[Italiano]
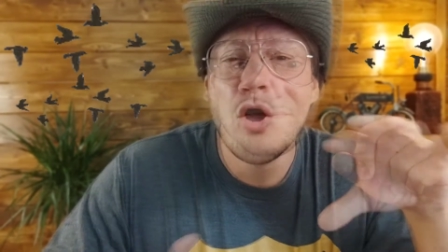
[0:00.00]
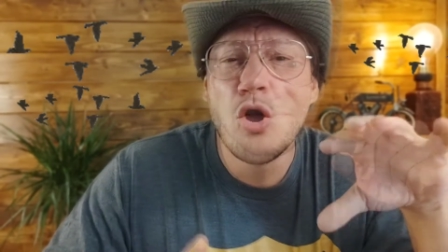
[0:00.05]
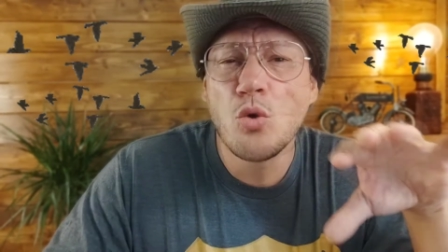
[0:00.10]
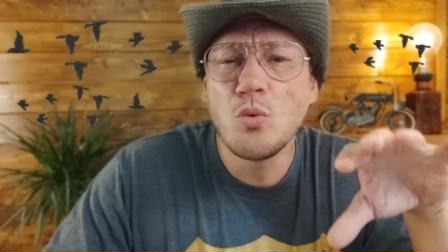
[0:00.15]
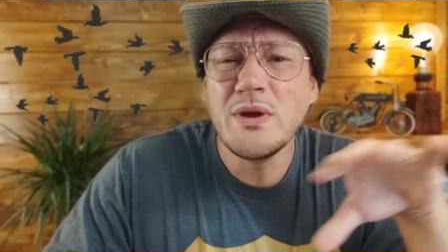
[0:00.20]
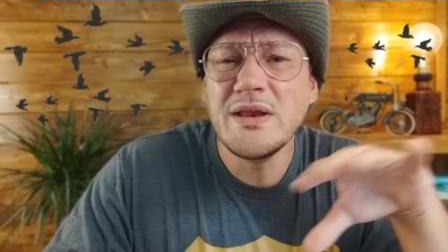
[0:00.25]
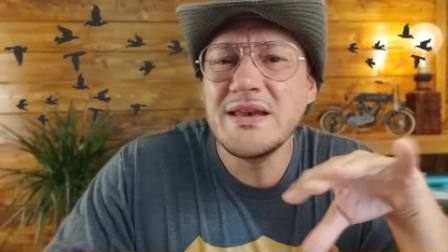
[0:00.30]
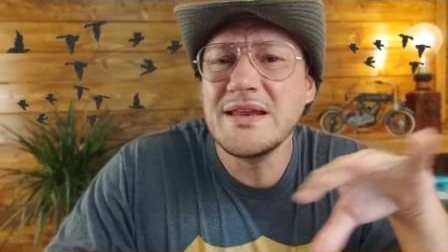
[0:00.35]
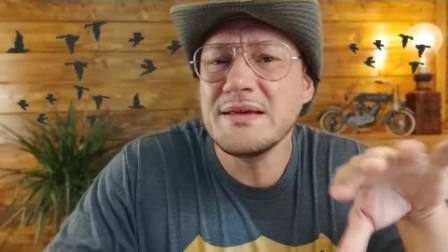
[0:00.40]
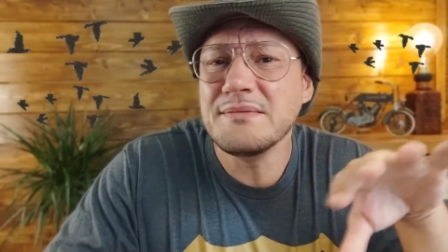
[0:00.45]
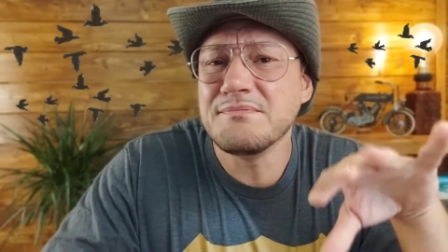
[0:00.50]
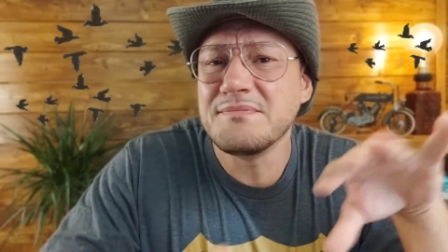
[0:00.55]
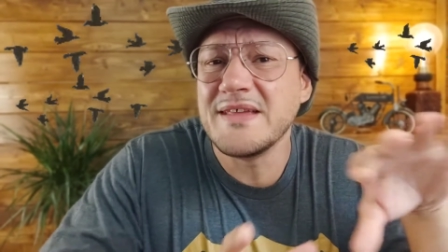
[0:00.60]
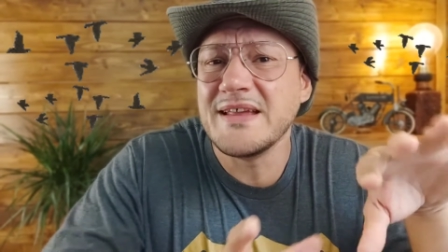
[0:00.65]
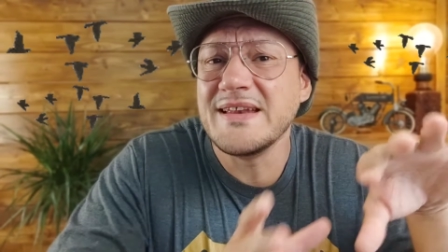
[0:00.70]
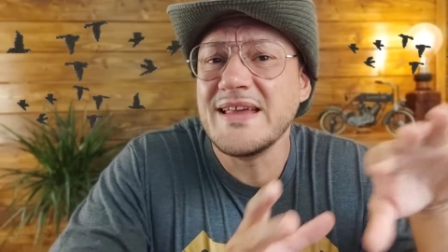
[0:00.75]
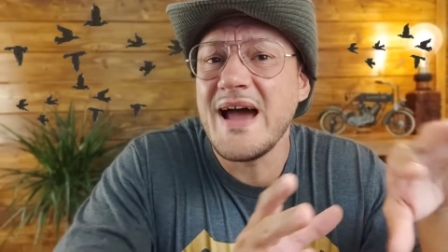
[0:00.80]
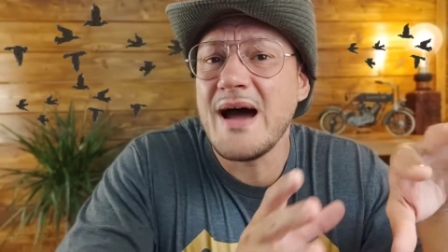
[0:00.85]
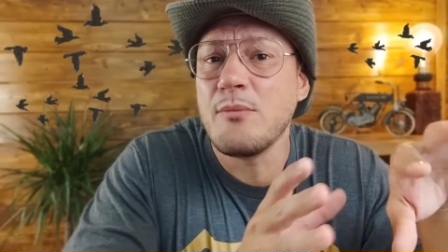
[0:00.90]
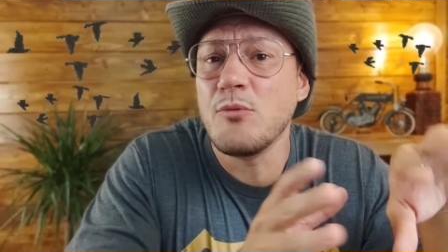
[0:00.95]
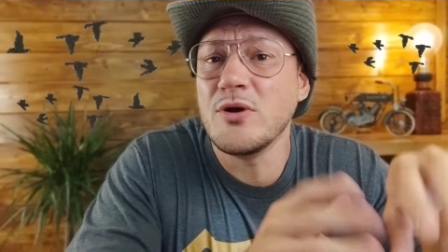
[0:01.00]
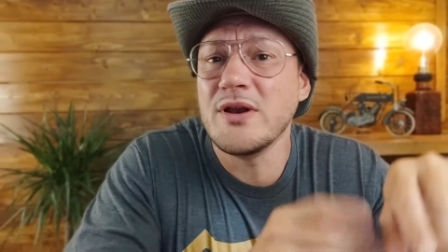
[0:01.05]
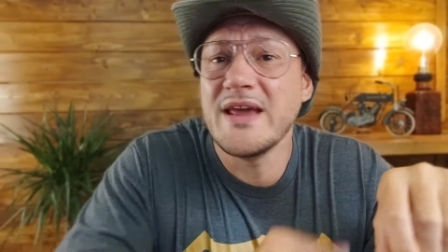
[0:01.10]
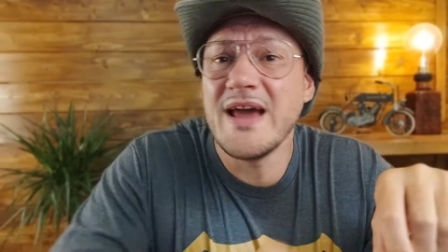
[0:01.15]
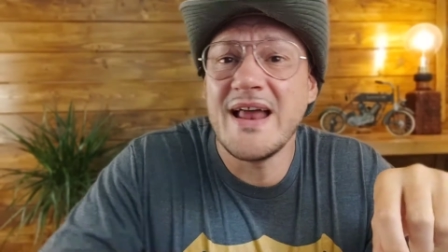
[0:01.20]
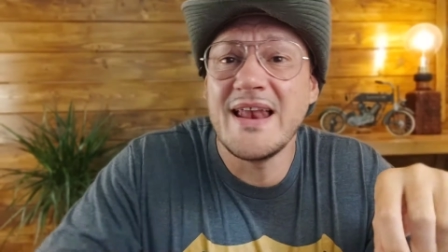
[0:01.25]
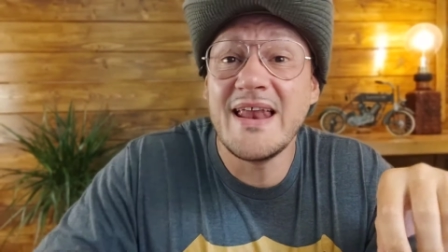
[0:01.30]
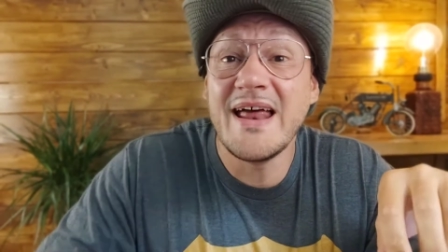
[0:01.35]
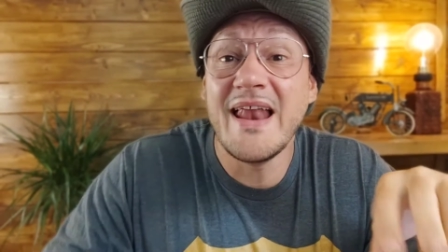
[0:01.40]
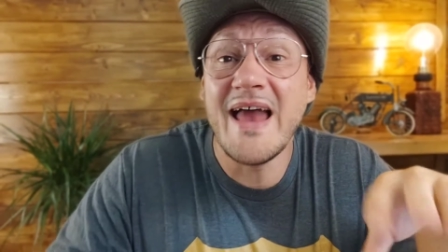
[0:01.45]
Quindi teniamoli
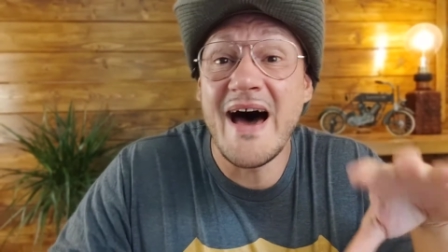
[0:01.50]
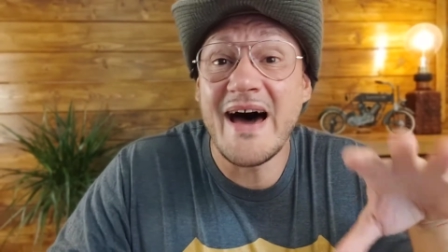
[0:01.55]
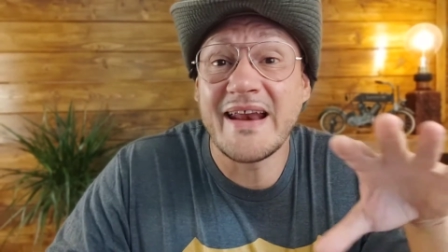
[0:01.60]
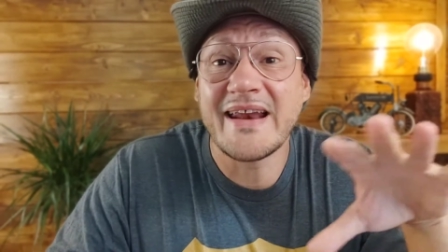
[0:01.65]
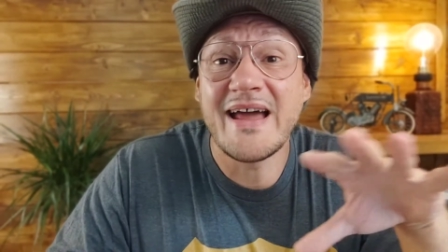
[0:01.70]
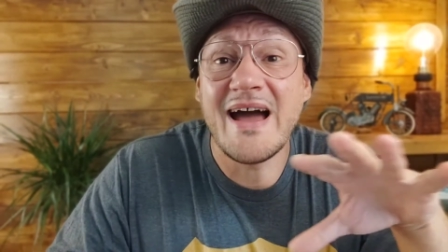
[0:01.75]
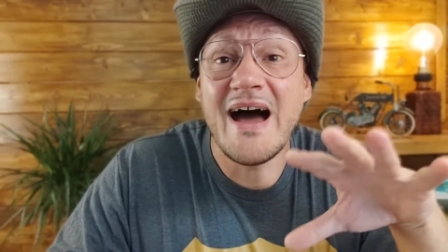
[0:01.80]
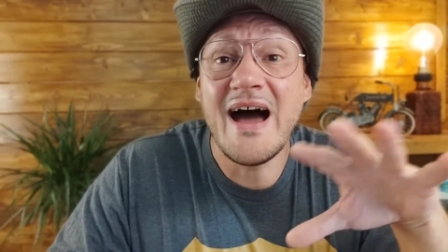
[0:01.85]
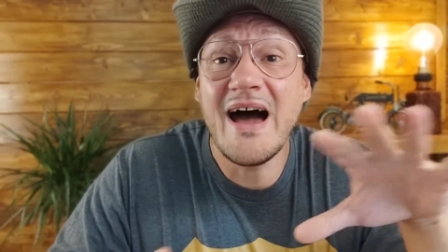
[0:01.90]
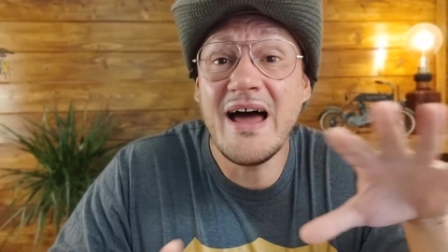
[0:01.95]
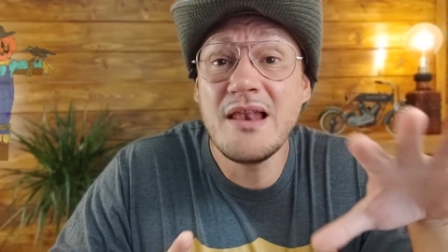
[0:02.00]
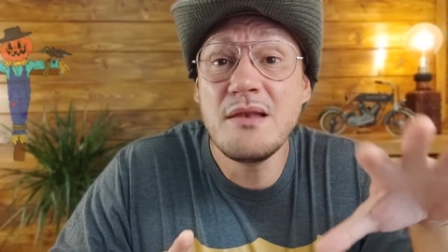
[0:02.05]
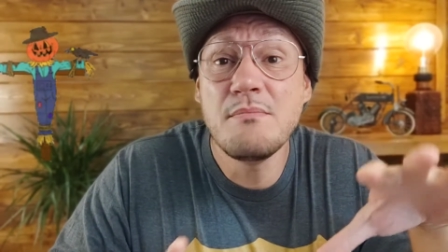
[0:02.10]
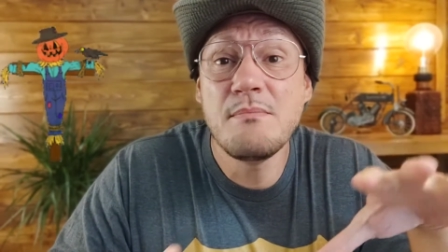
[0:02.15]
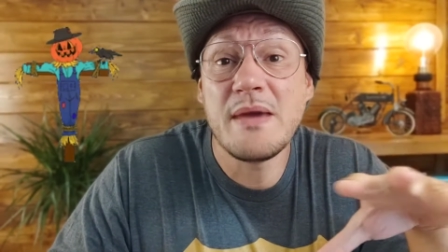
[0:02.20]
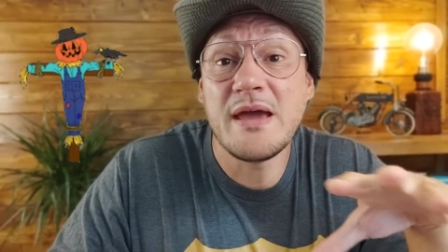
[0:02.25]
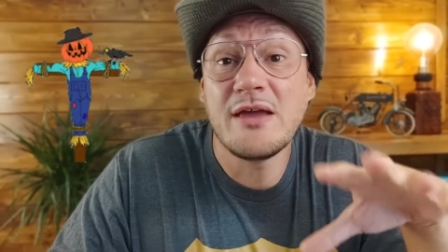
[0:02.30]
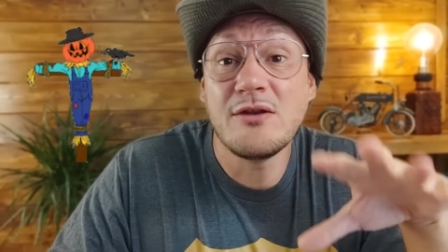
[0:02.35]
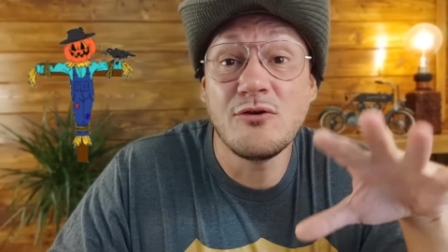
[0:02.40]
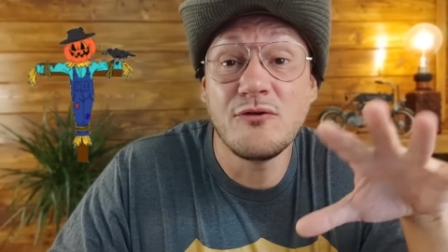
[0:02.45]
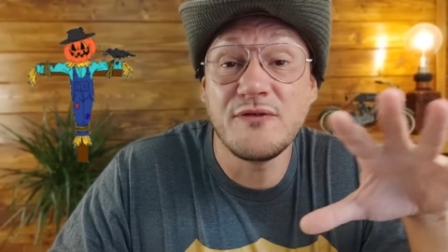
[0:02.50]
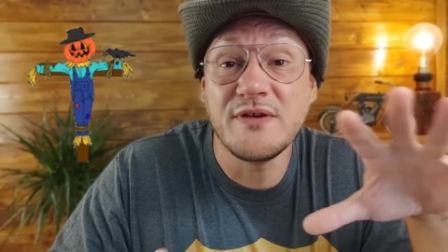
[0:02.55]
alla larga almeno